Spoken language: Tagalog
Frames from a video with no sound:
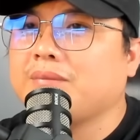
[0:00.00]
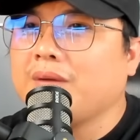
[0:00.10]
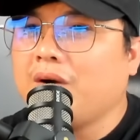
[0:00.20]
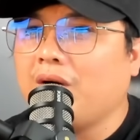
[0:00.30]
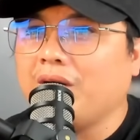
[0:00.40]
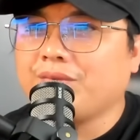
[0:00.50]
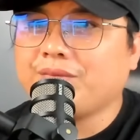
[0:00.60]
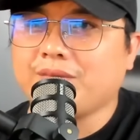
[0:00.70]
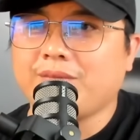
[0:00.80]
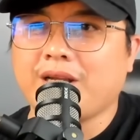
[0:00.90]
Oh,
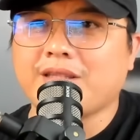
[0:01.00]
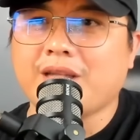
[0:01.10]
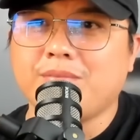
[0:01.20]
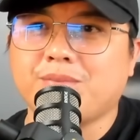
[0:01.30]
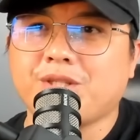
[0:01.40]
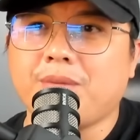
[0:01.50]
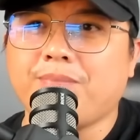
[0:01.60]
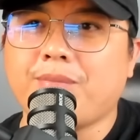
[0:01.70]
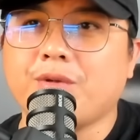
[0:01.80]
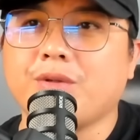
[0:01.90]
nag-thumbs up
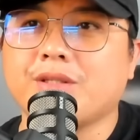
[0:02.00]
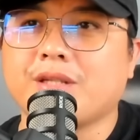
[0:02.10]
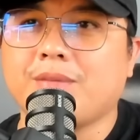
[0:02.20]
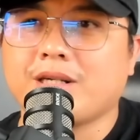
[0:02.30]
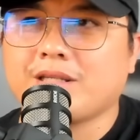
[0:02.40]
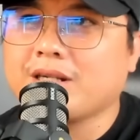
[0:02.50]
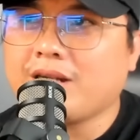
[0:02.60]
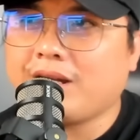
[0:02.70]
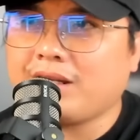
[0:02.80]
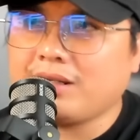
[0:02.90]
pa po yung isa, mga
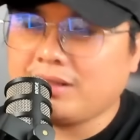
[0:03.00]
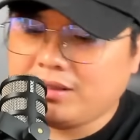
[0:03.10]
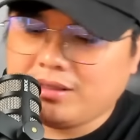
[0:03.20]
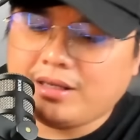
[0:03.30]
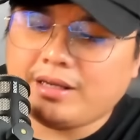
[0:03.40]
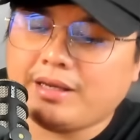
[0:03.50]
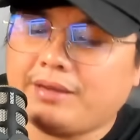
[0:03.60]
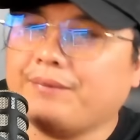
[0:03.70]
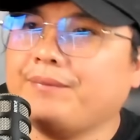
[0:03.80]
sangkay. Ayan.